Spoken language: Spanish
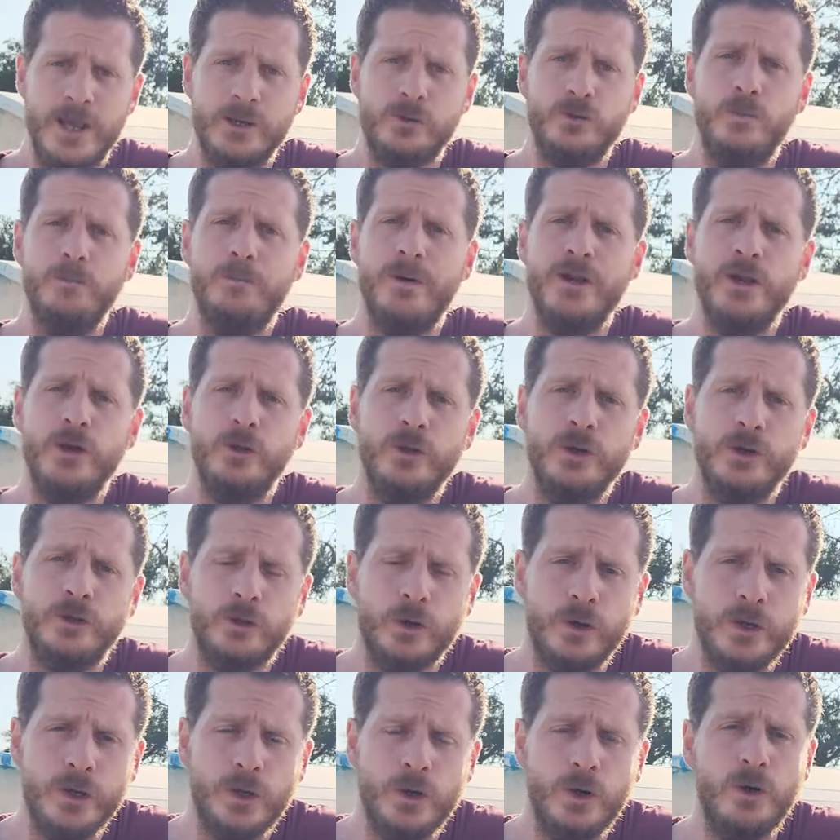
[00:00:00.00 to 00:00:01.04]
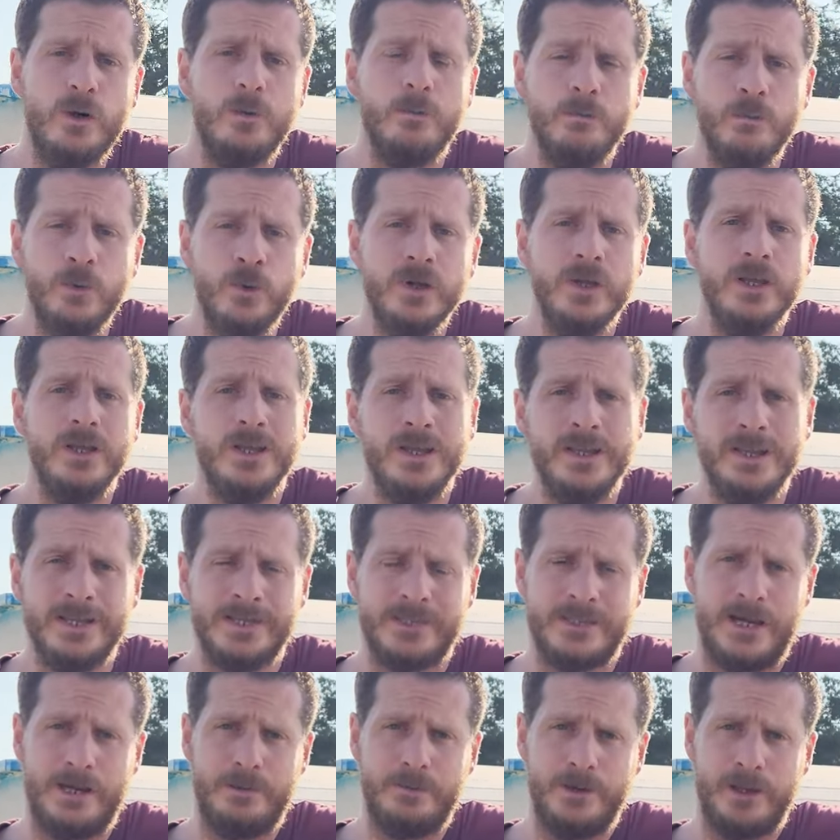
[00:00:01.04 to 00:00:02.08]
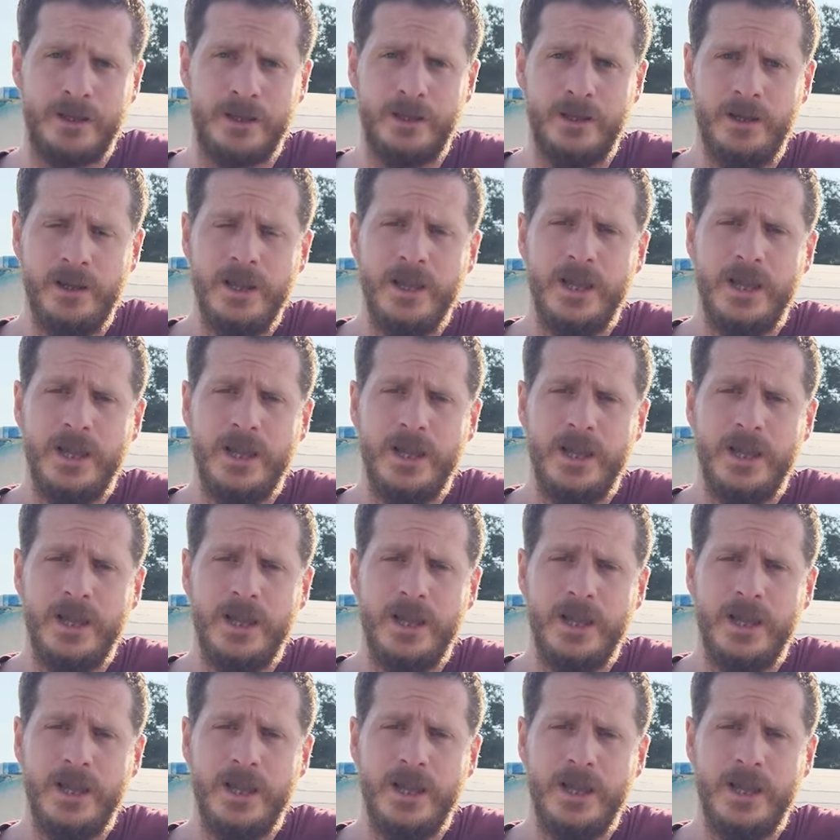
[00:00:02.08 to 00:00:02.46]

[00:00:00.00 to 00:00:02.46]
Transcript: Es un periodo histórico muy inestable,